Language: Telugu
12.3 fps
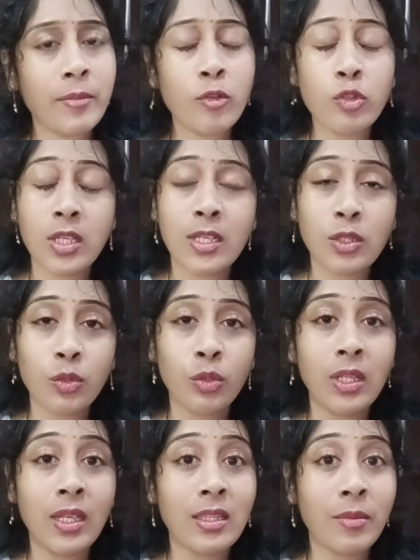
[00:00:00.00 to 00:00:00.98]
రిమూవ్
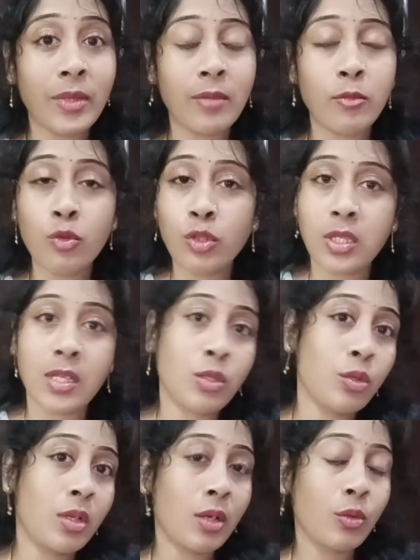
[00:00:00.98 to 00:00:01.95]
చేస్తుంది ఇది మనం యూజ్
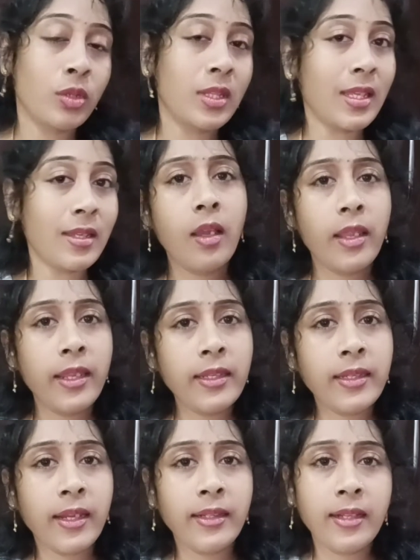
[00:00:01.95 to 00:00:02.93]
చేస్తున్న కొద్దీ
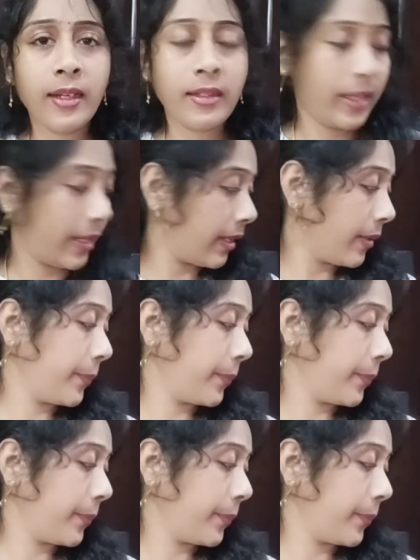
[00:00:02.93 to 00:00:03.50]
ఇంకేంటంటే